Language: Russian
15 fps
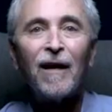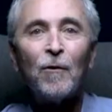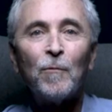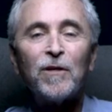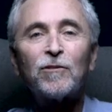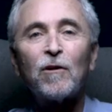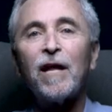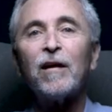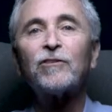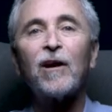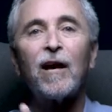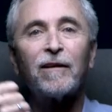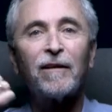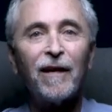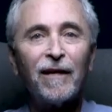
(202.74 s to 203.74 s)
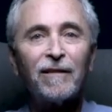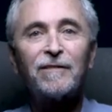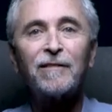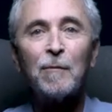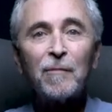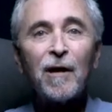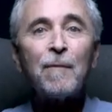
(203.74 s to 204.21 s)
Мы поехали
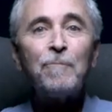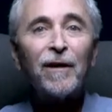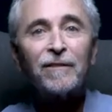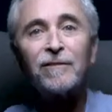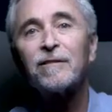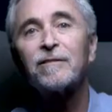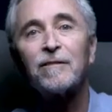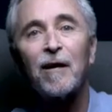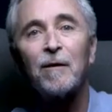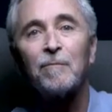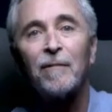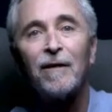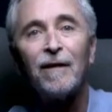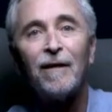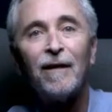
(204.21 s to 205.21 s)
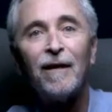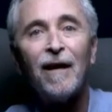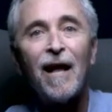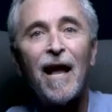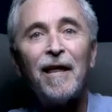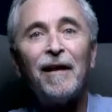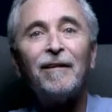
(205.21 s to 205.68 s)
автостопом, и нас подобрал
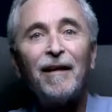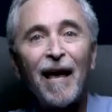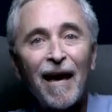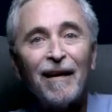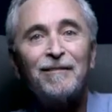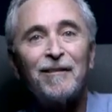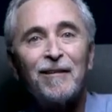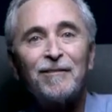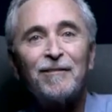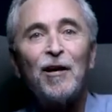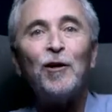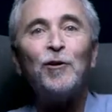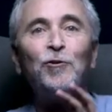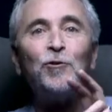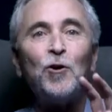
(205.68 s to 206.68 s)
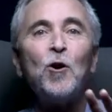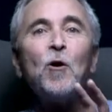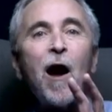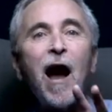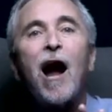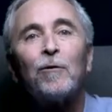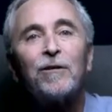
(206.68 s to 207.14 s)
один парень. Он
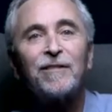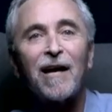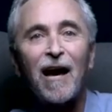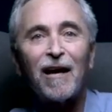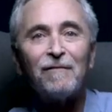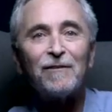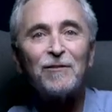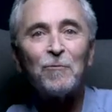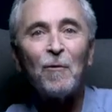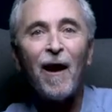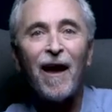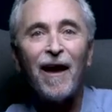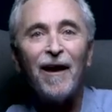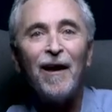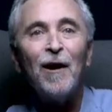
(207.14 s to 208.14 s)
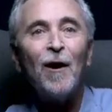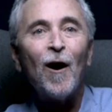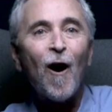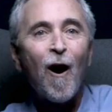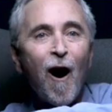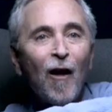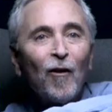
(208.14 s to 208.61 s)
отклонился на два часа от
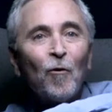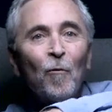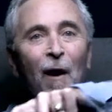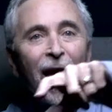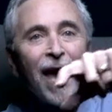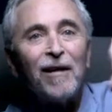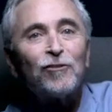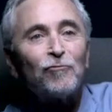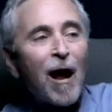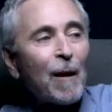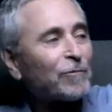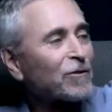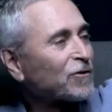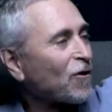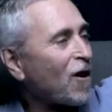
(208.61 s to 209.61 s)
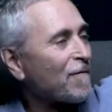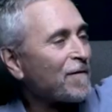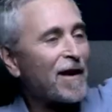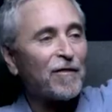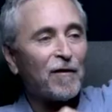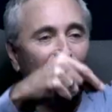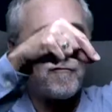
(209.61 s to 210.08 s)
своего пути и
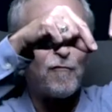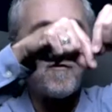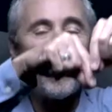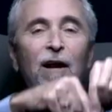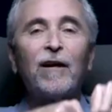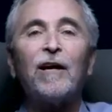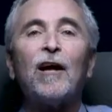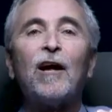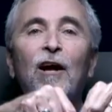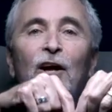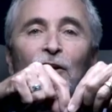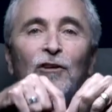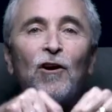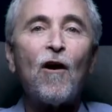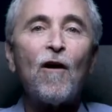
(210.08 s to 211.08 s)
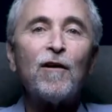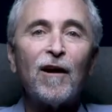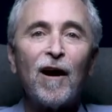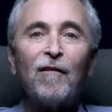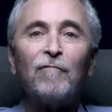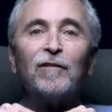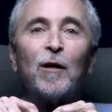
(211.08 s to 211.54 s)
высадил нас прямо перед главным
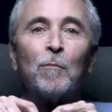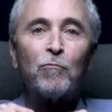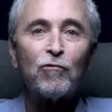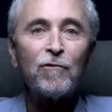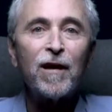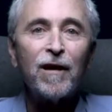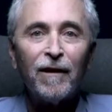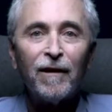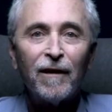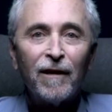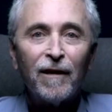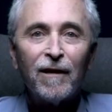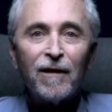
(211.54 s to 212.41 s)
входом в Лабри.